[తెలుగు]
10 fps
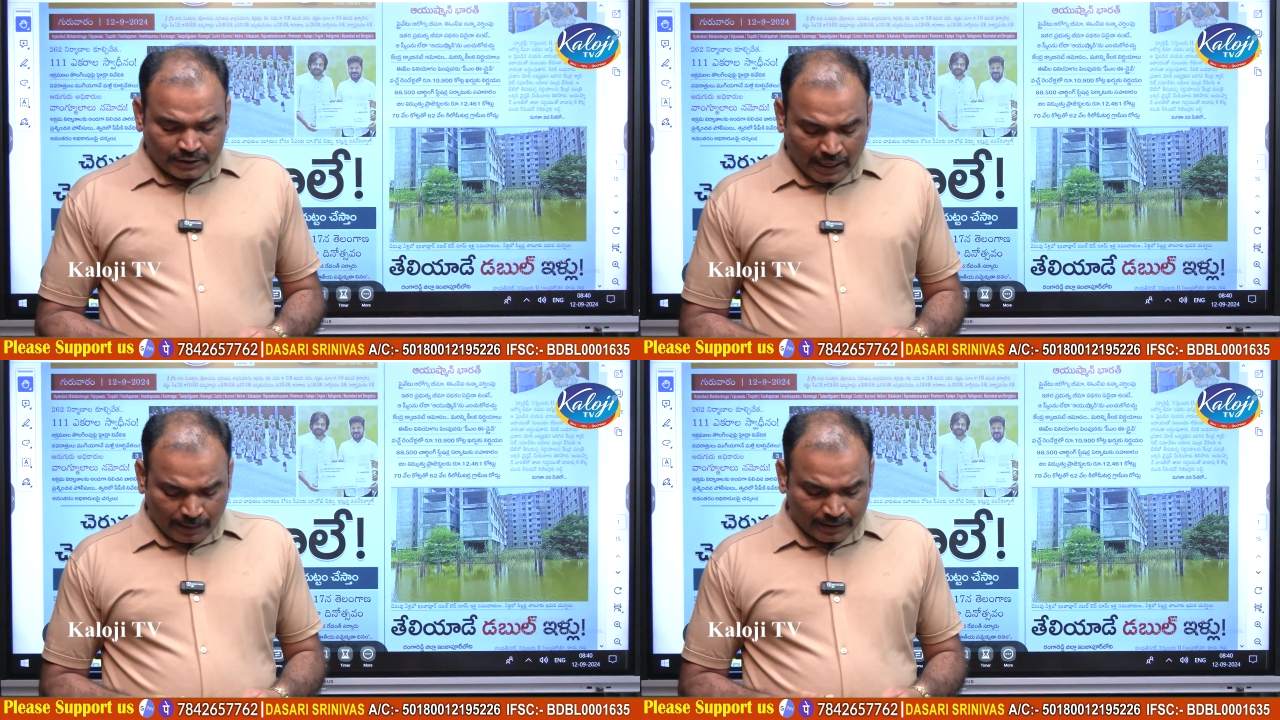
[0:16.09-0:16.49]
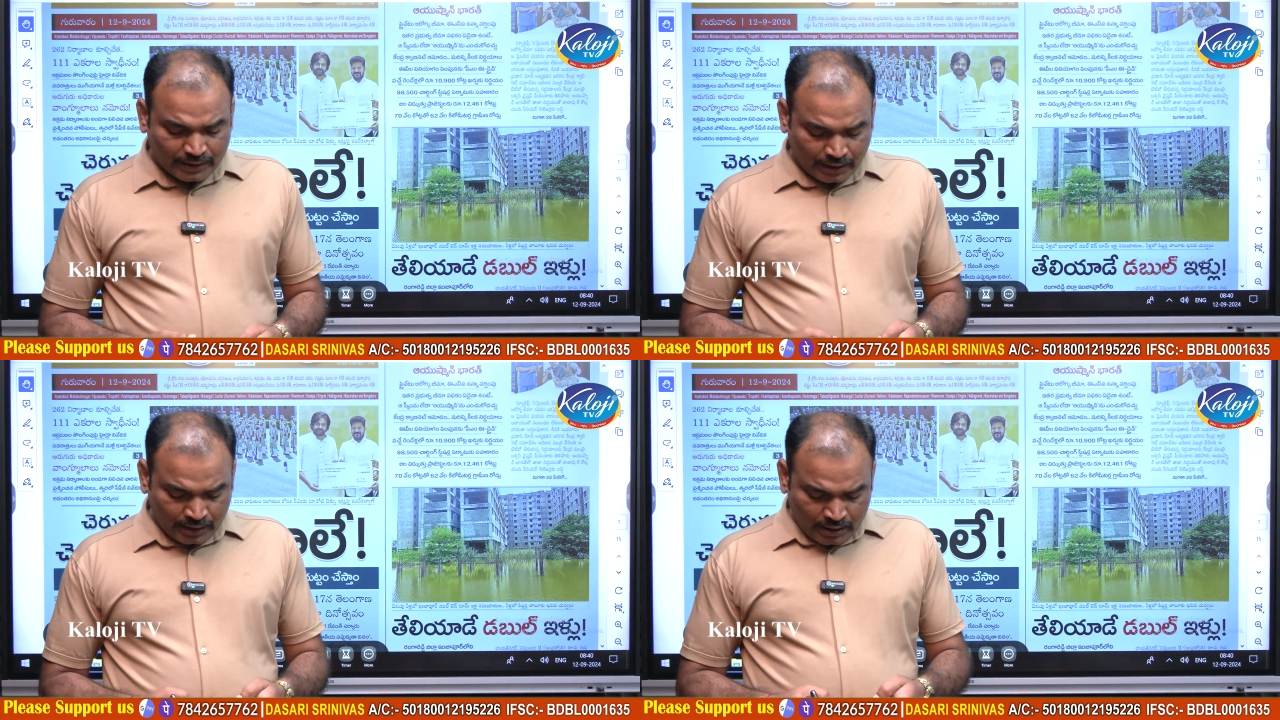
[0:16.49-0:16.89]

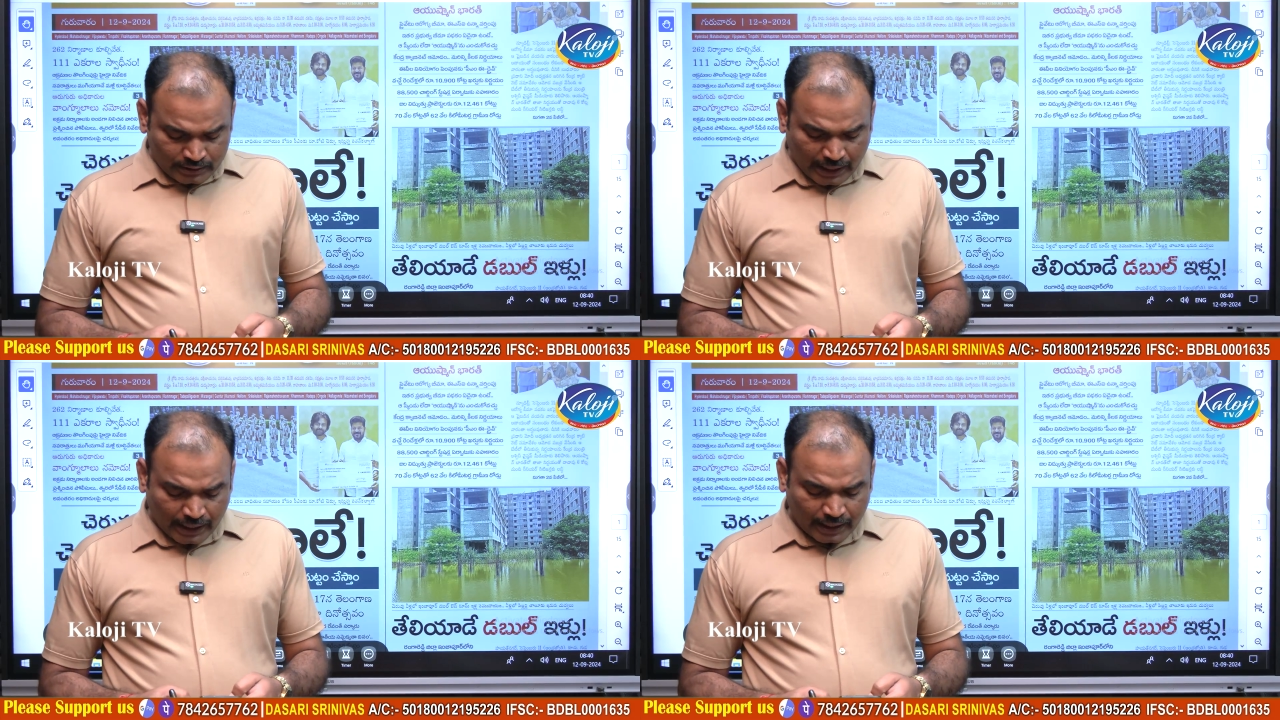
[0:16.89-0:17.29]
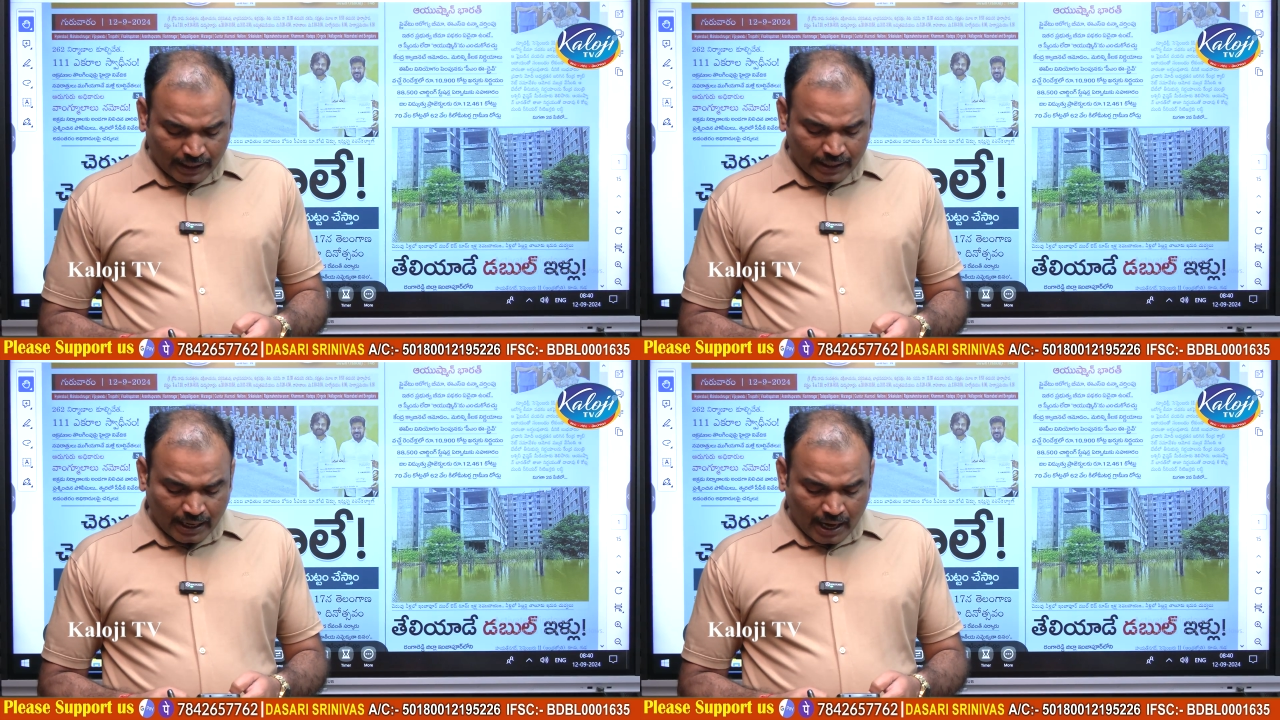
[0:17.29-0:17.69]
చాలామంది చాలా
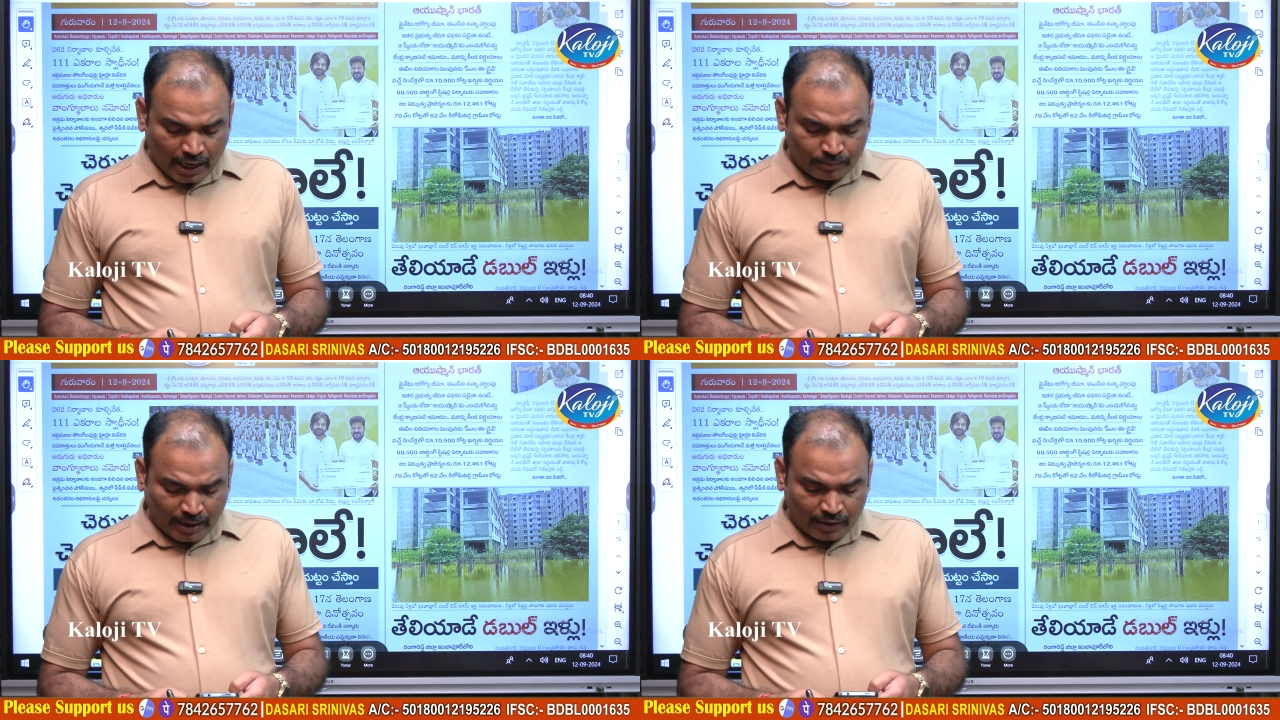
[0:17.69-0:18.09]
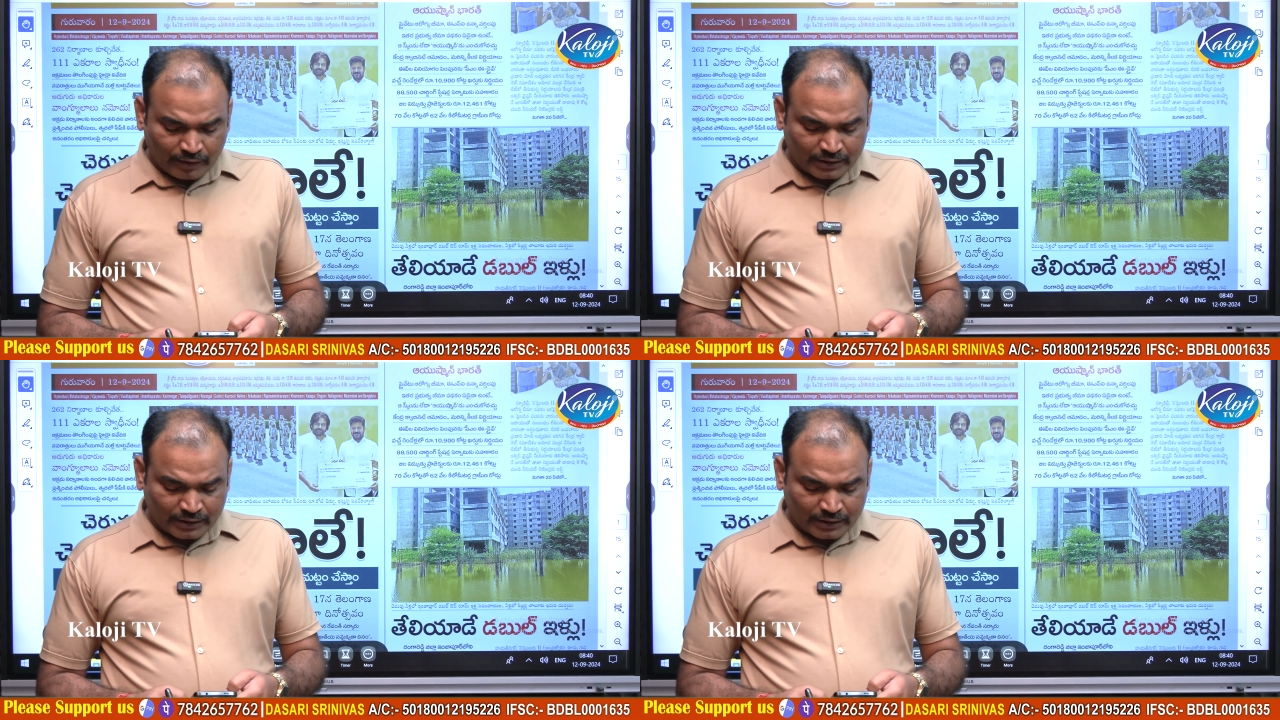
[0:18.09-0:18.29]
రకాలుగా అనుమానాలు